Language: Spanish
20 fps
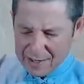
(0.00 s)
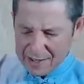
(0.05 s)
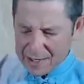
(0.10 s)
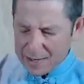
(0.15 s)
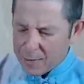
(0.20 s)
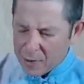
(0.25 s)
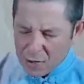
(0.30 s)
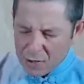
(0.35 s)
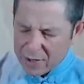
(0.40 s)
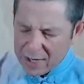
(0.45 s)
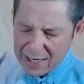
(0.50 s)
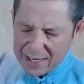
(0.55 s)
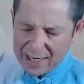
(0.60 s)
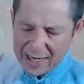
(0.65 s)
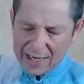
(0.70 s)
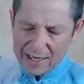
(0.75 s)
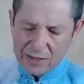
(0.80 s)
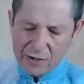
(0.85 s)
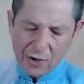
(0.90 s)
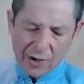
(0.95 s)
Se puede
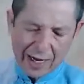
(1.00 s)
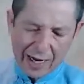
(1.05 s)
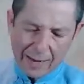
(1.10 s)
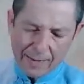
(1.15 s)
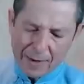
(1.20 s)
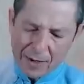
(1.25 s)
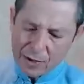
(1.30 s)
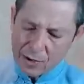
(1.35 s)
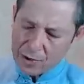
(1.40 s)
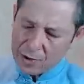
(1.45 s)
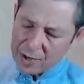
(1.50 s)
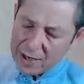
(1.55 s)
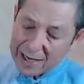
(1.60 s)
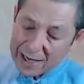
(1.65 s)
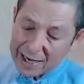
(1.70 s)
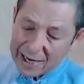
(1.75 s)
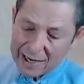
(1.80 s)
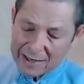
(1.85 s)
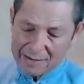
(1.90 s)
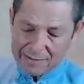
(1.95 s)
utilizar en todas las
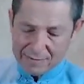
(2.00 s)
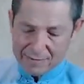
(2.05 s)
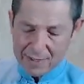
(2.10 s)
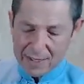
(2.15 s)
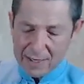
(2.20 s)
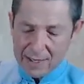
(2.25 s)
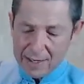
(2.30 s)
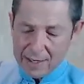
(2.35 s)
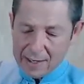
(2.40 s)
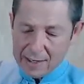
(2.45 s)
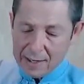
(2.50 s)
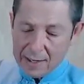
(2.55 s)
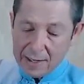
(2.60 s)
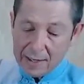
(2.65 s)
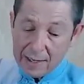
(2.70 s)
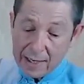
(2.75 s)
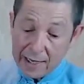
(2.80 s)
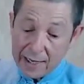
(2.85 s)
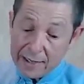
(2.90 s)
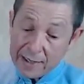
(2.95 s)
patologías.
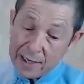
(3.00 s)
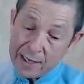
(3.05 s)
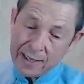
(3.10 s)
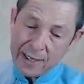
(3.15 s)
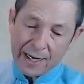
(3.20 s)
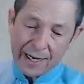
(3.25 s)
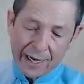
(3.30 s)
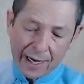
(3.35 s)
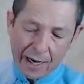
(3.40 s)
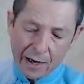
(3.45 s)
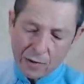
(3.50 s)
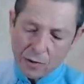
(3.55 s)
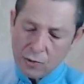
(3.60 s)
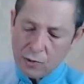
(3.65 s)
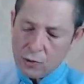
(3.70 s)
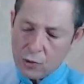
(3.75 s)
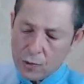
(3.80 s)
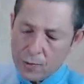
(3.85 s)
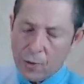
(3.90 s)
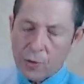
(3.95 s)
y eh, si tienes
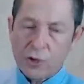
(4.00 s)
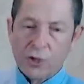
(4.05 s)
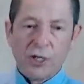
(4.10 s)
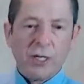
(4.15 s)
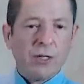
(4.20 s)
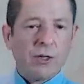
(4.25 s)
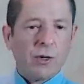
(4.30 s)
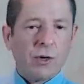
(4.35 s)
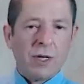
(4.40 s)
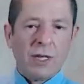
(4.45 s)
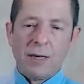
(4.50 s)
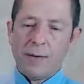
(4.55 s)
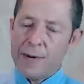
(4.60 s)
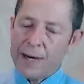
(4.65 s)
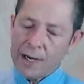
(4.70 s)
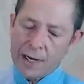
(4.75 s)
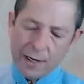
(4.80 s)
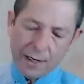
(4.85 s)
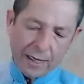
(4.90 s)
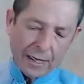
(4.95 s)
algún tumorcito y
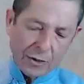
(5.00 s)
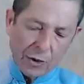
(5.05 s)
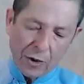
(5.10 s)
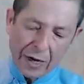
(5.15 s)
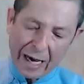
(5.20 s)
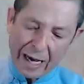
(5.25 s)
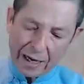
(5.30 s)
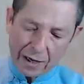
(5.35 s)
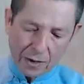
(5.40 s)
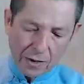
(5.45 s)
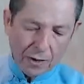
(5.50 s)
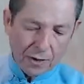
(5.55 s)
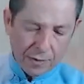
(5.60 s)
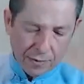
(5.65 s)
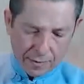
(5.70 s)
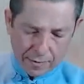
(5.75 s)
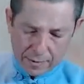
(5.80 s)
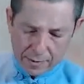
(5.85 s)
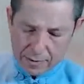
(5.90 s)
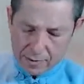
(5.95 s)
demás, ni tocarlo.